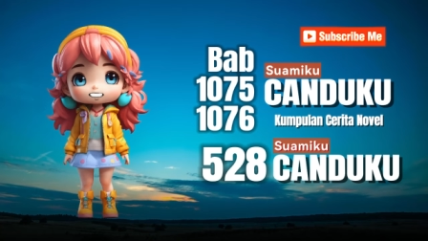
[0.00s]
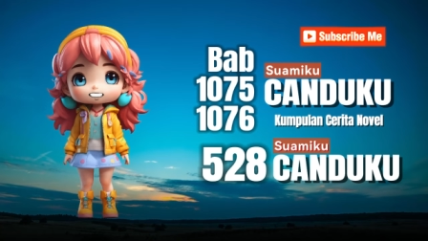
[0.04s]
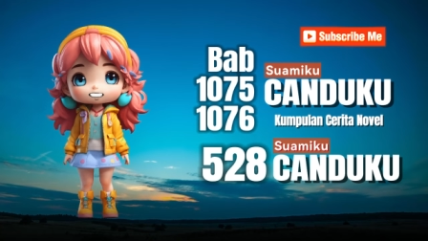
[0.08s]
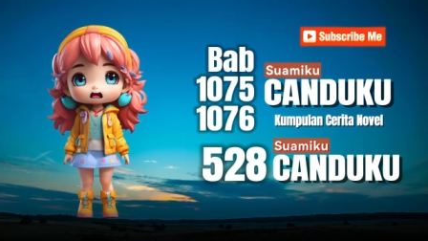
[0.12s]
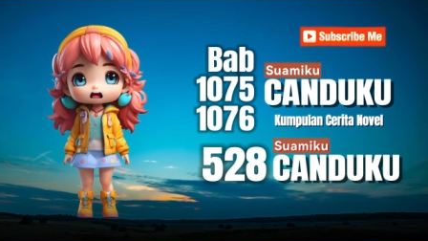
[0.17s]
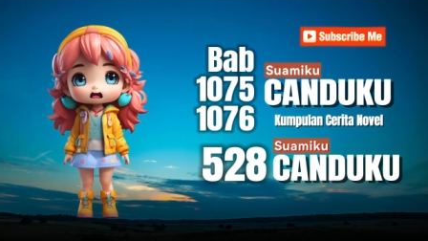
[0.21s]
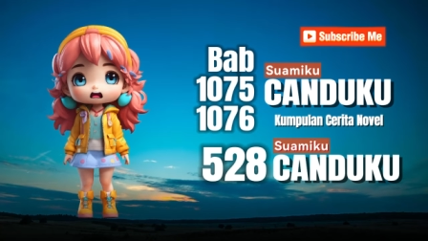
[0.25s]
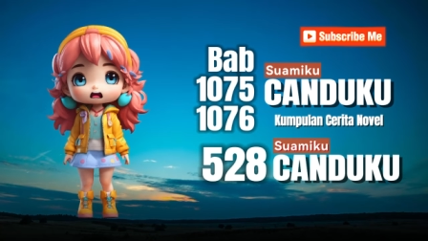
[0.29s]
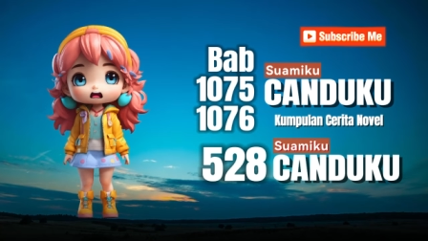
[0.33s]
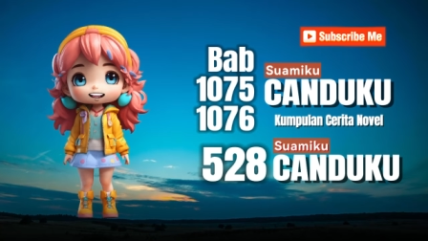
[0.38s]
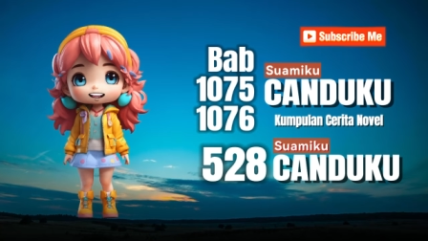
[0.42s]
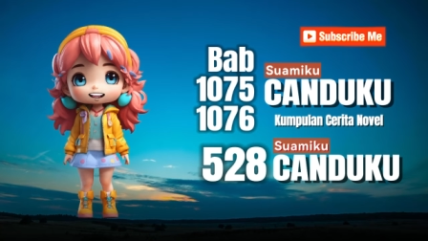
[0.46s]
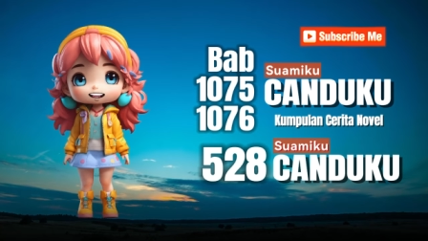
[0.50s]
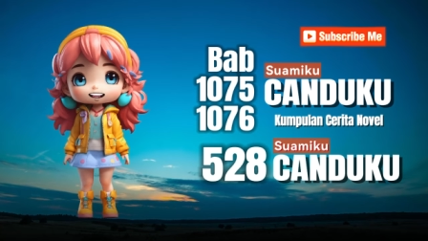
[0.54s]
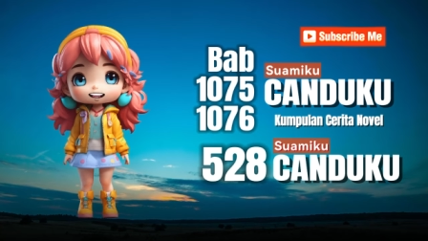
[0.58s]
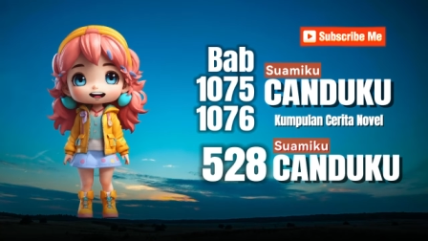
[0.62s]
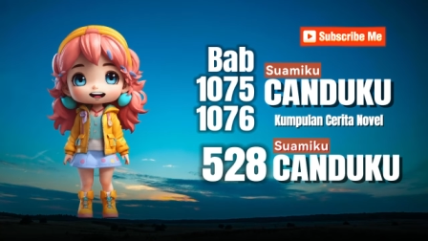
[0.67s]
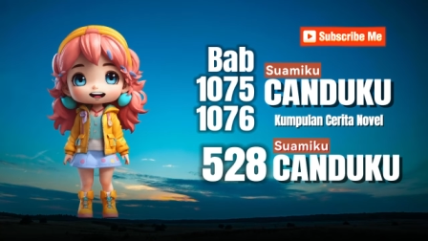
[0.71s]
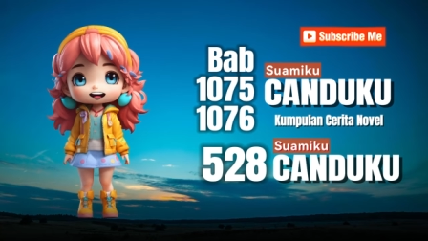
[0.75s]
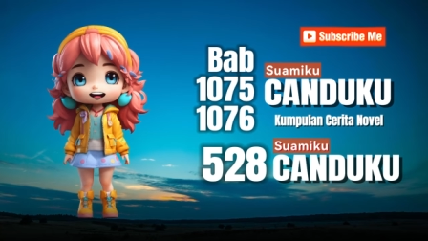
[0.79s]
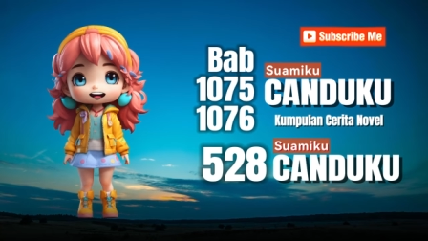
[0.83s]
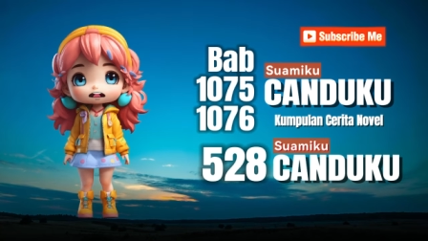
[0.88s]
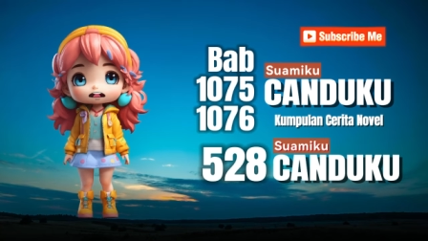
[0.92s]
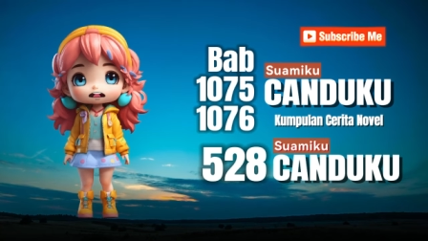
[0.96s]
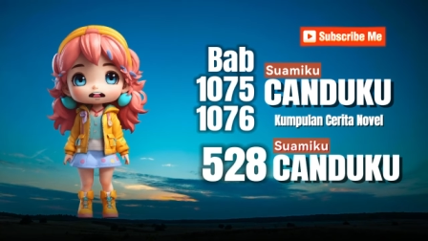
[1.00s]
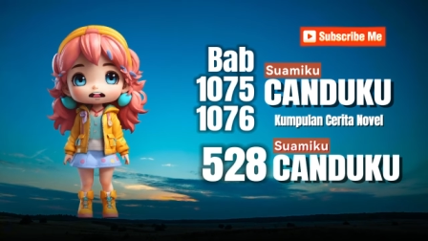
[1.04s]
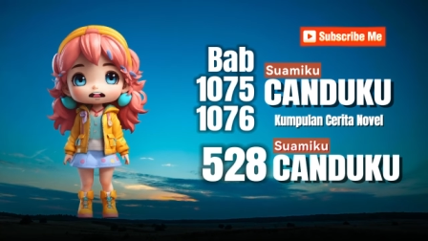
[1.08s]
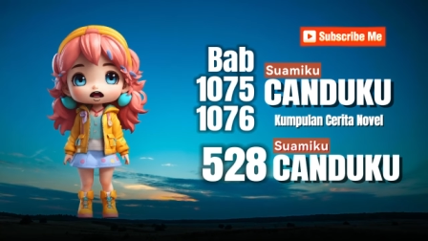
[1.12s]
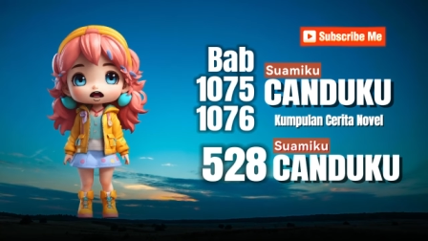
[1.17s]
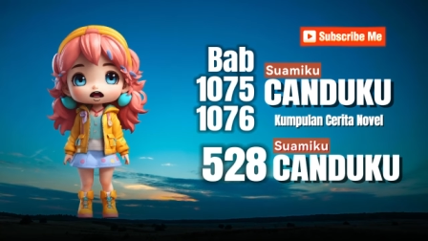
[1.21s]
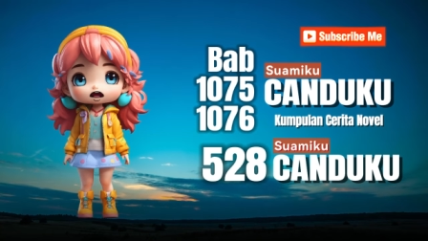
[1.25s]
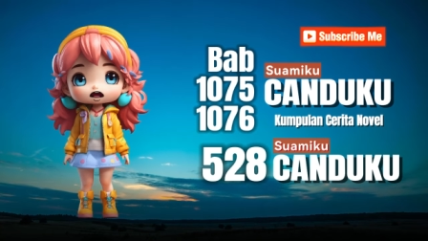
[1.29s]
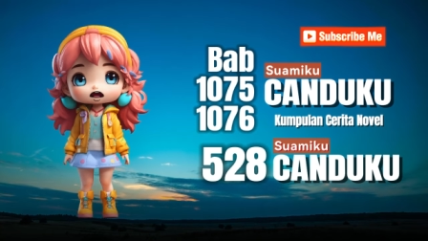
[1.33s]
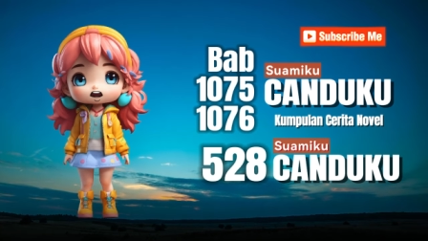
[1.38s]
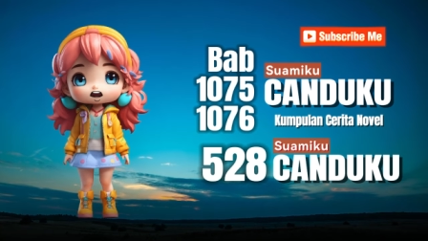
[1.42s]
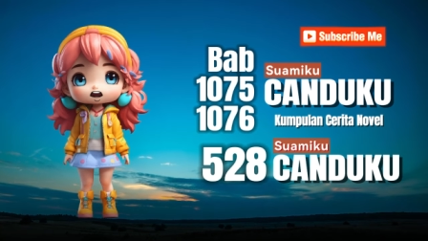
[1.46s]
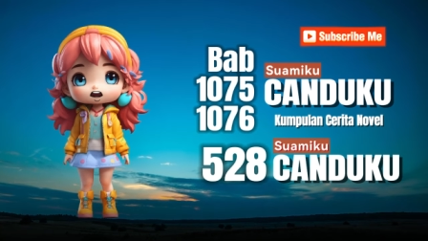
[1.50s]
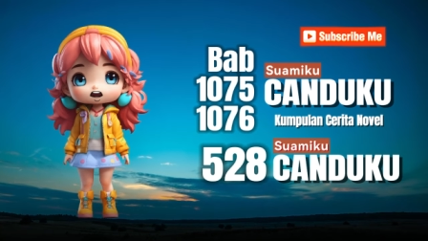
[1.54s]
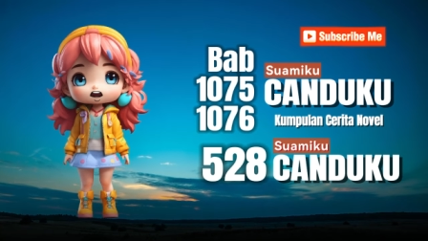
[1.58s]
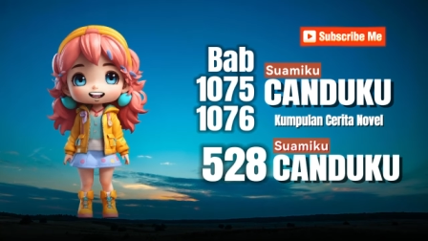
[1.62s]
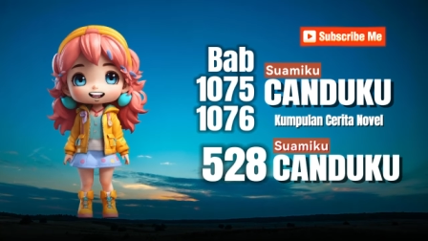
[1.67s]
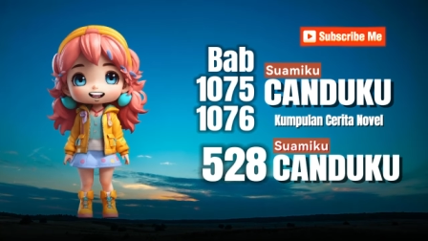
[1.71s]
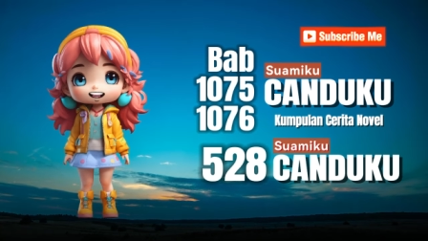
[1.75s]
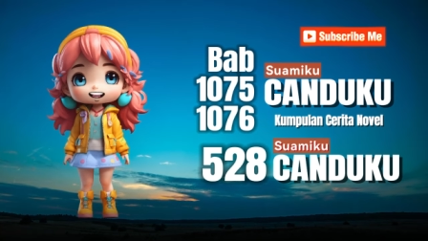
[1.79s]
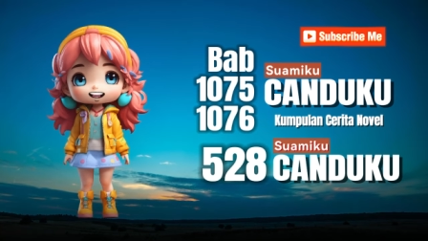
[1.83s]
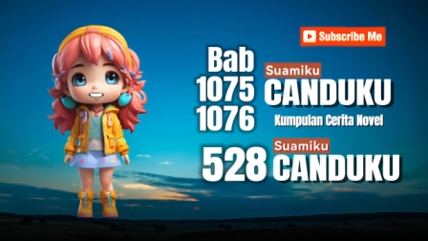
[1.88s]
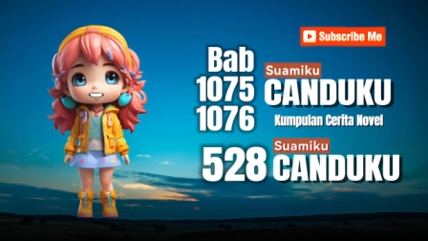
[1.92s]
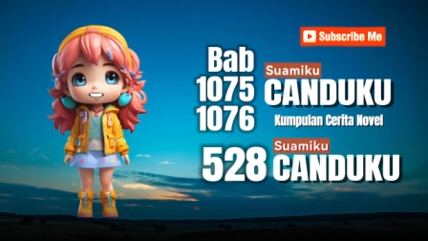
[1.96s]
Sebenarnya dia bisa
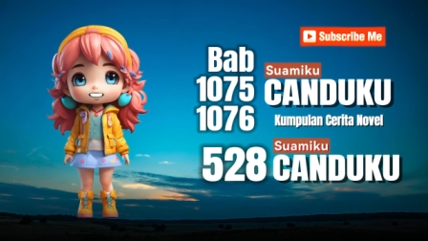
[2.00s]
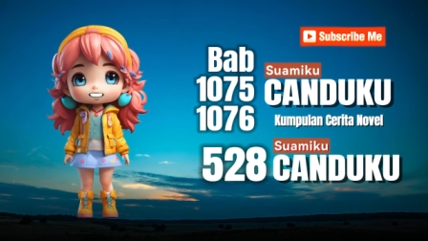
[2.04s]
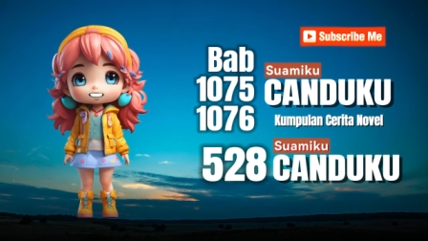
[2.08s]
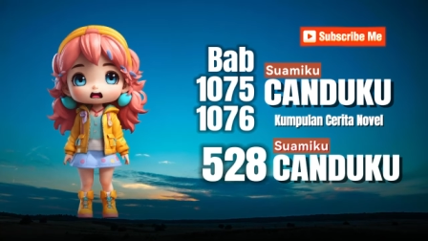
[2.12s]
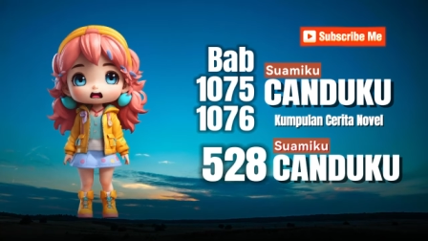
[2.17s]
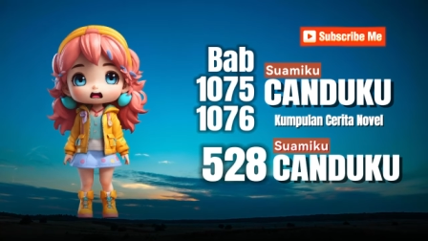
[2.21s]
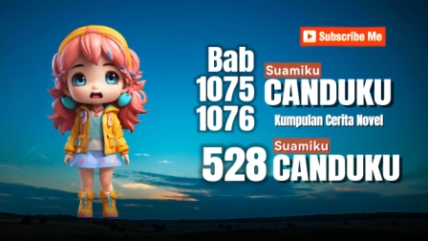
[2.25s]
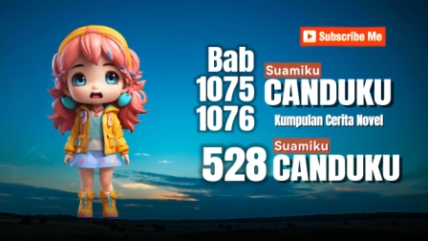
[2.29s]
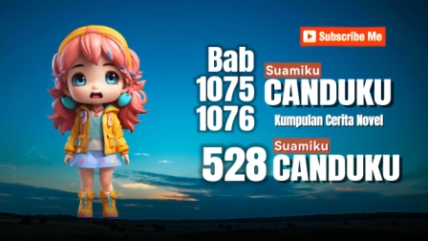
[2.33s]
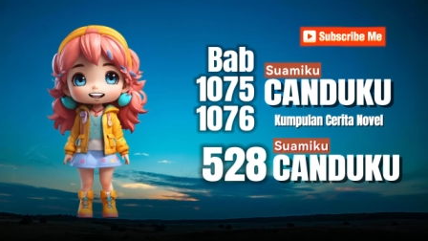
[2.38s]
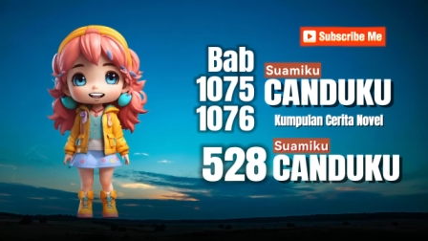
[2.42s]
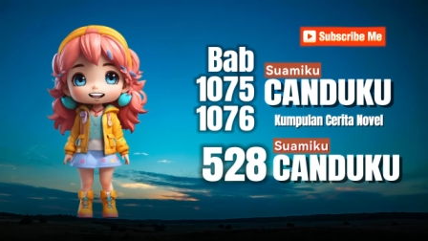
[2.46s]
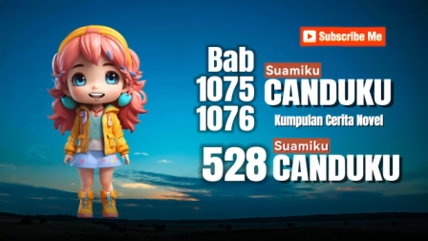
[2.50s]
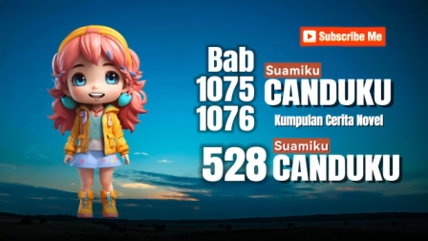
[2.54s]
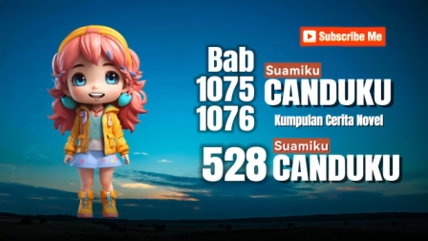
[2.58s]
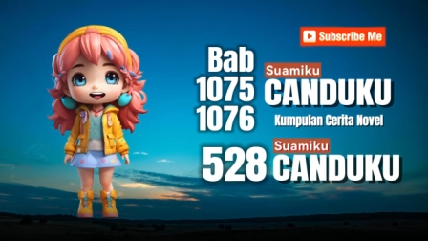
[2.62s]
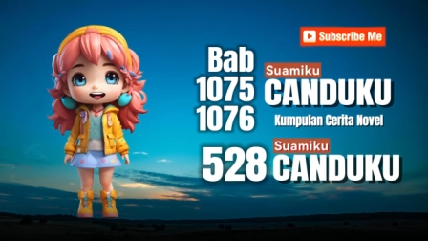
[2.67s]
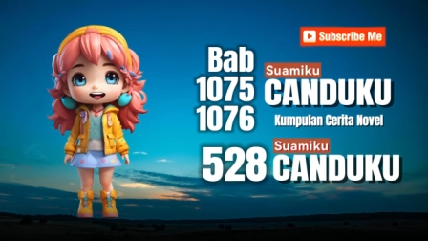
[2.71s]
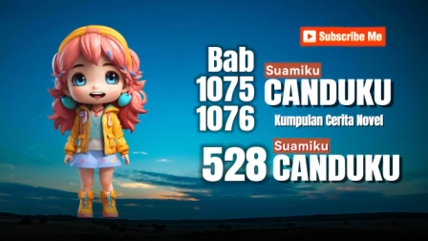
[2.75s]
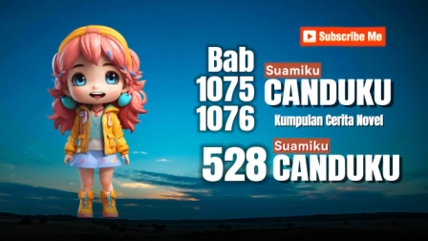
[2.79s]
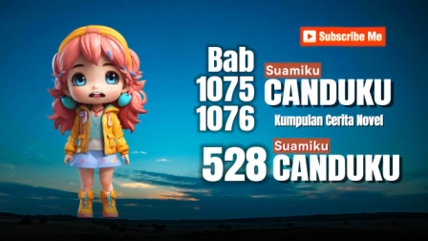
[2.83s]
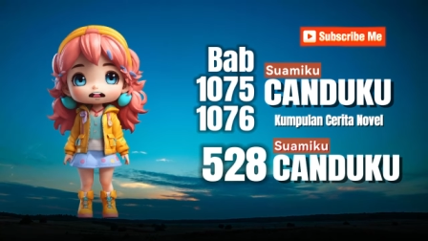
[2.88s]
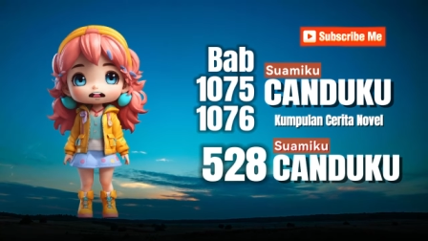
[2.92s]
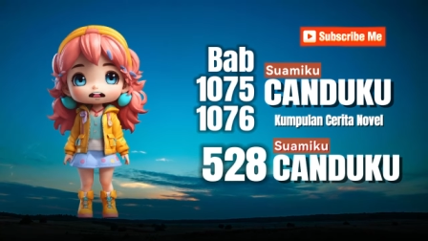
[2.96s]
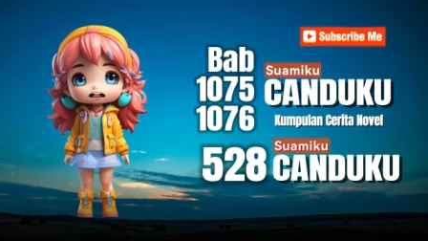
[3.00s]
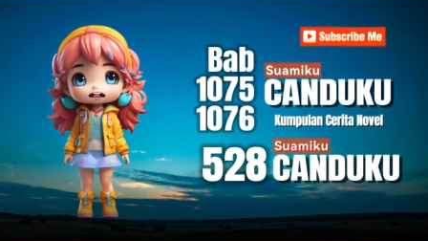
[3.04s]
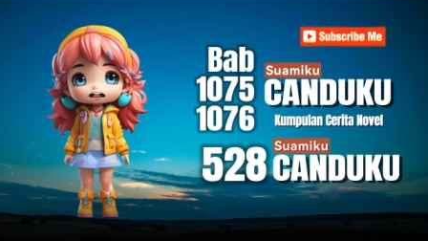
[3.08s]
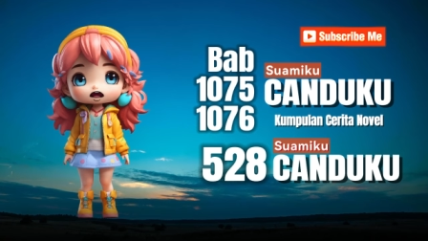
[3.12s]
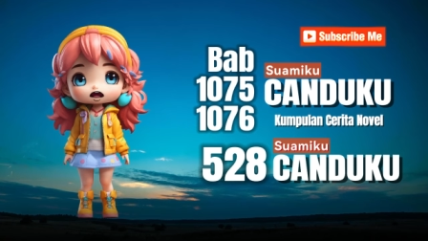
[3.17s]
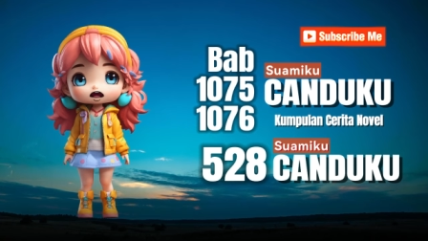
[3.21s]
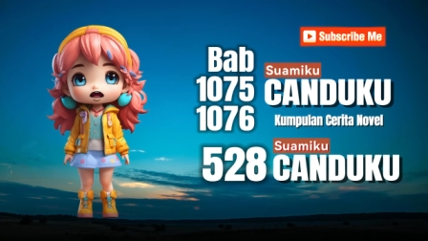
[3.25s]
menebak apa yang akan Ezra